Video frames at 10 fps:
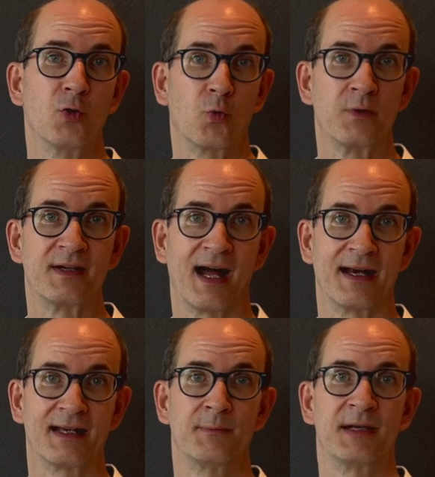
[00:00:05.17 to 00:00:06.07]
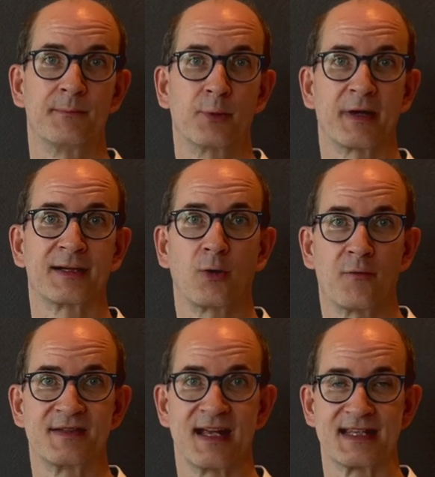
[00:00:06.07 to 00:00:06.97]
unter anderem mit dem Projekt
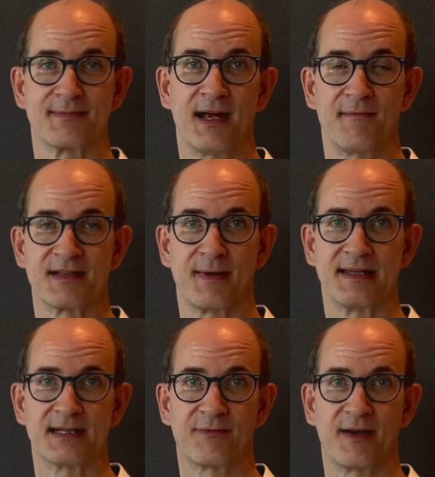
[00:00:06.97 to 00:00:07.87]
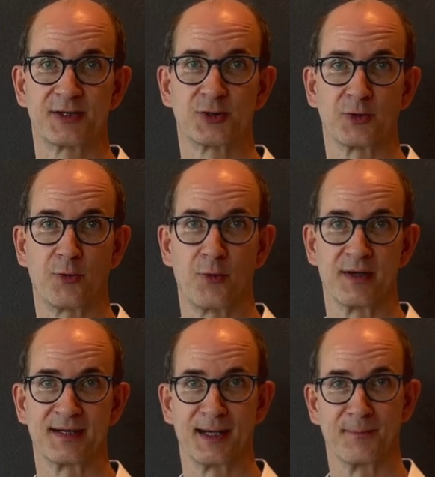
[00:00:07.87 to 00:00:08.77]
OFSA 2, was manche vielleicht schon
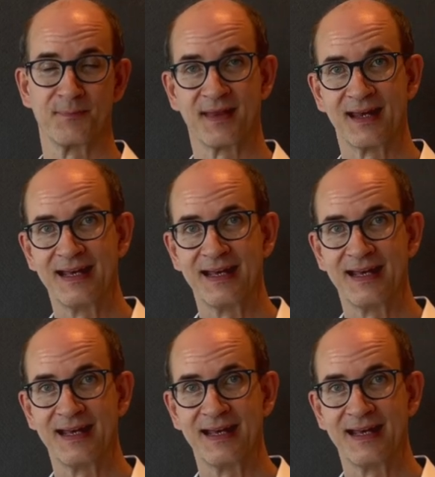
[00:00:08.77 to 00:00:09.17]
gehört haben.